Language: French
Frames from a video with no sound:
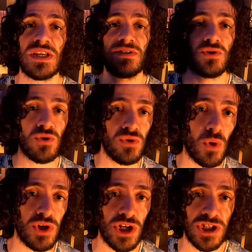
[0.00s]
dans un centre de
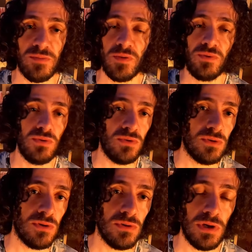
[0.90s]
recherche un peu
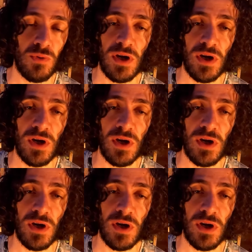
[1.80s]
plus